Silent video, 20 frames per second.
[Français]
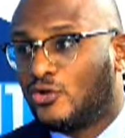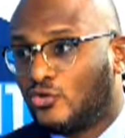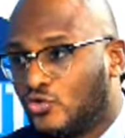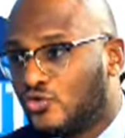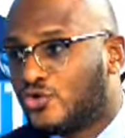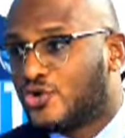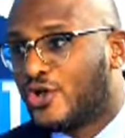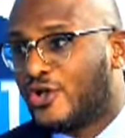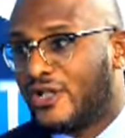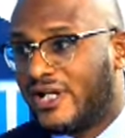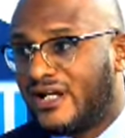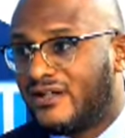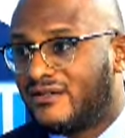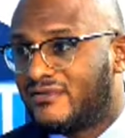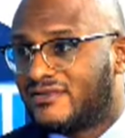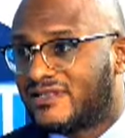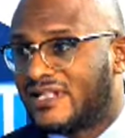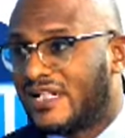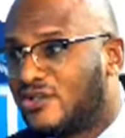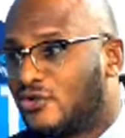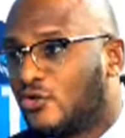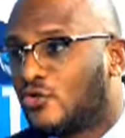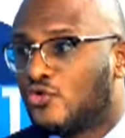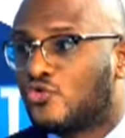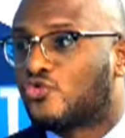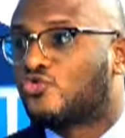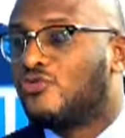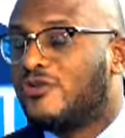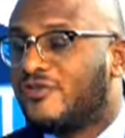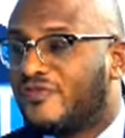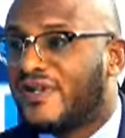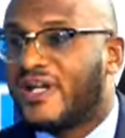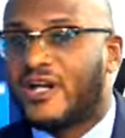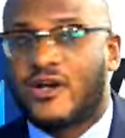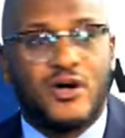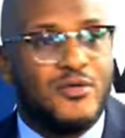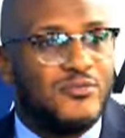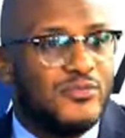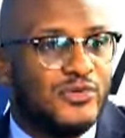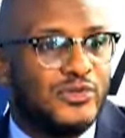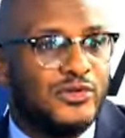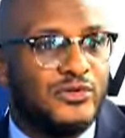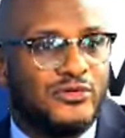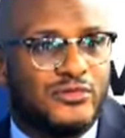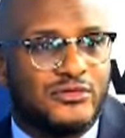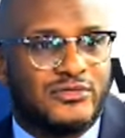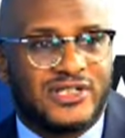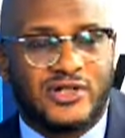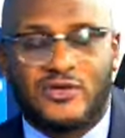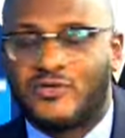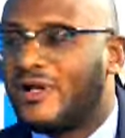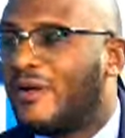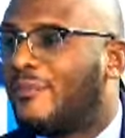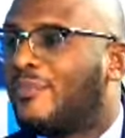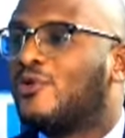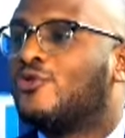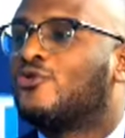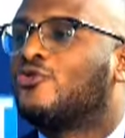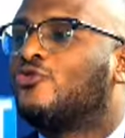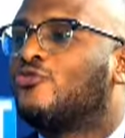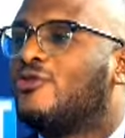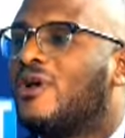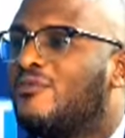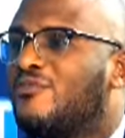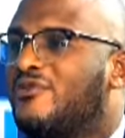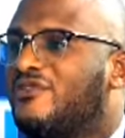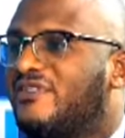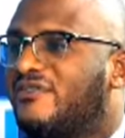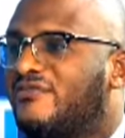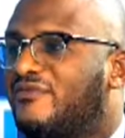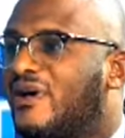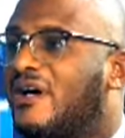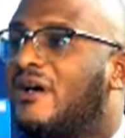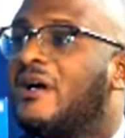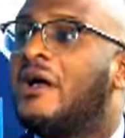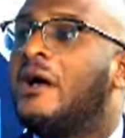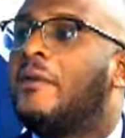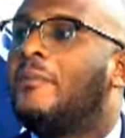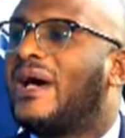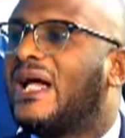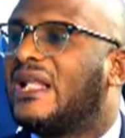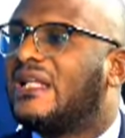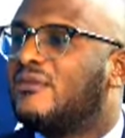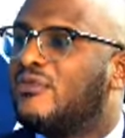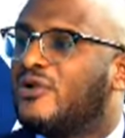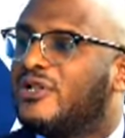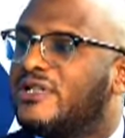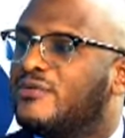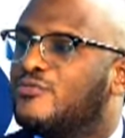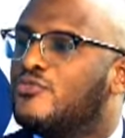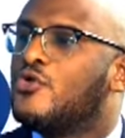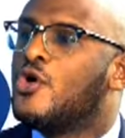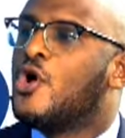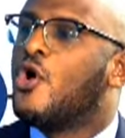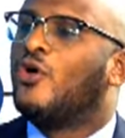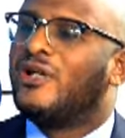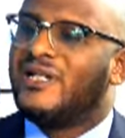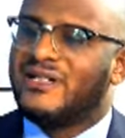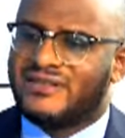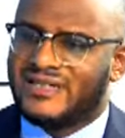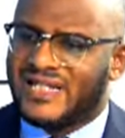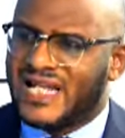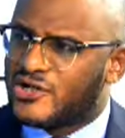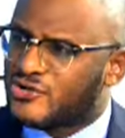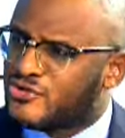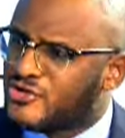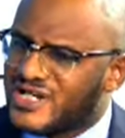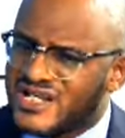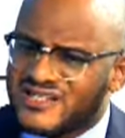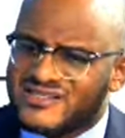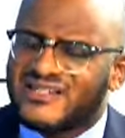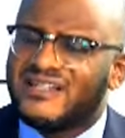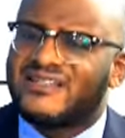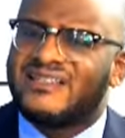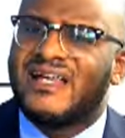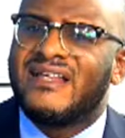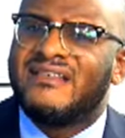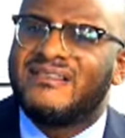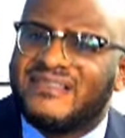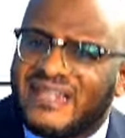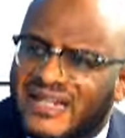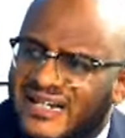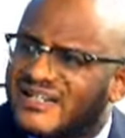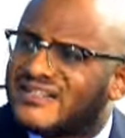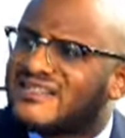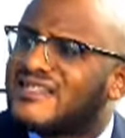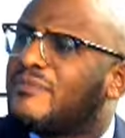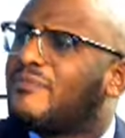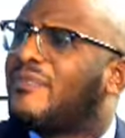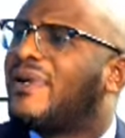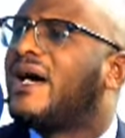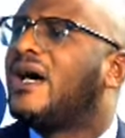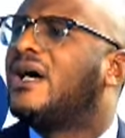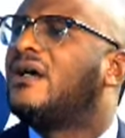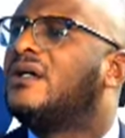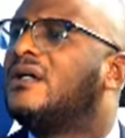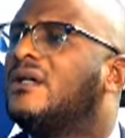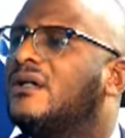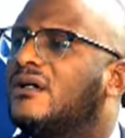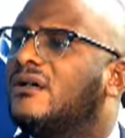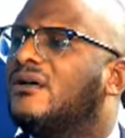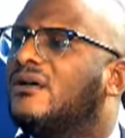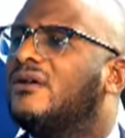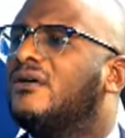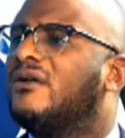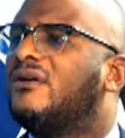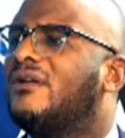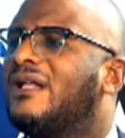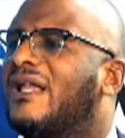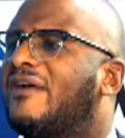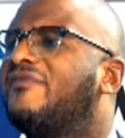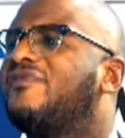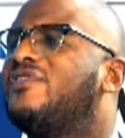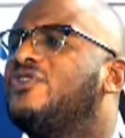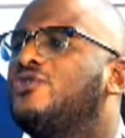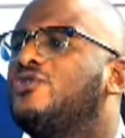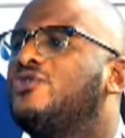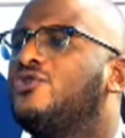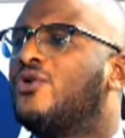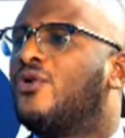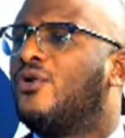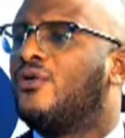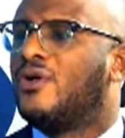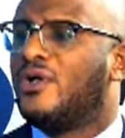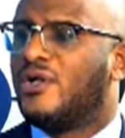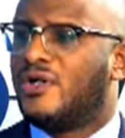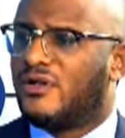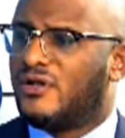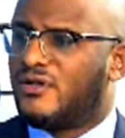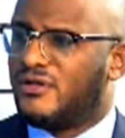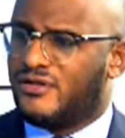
J'étais tout jeune, hein. c'est-à-dire qu'on suivait comme euh, ce qu'on appelle aujourd'hui abusivement Parlement debout. On était la jeunesse qui était intéressée par la vision